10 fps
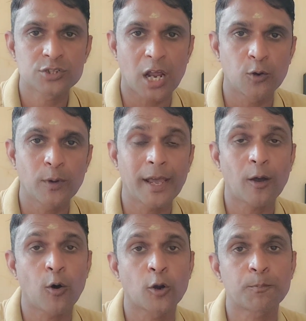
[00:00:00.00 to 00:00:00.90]
चालू
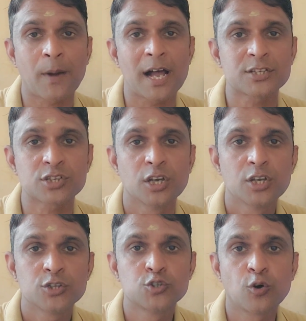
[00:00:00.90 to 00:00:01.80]
है और पांच
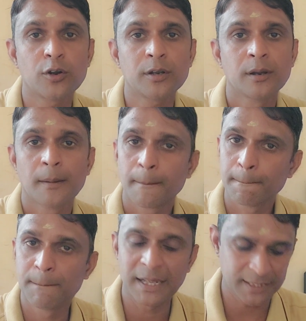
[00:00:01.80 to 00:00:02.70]
जोन
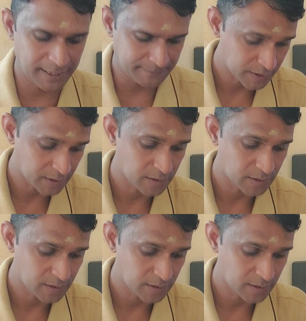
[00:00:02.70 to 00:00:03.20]
बंद है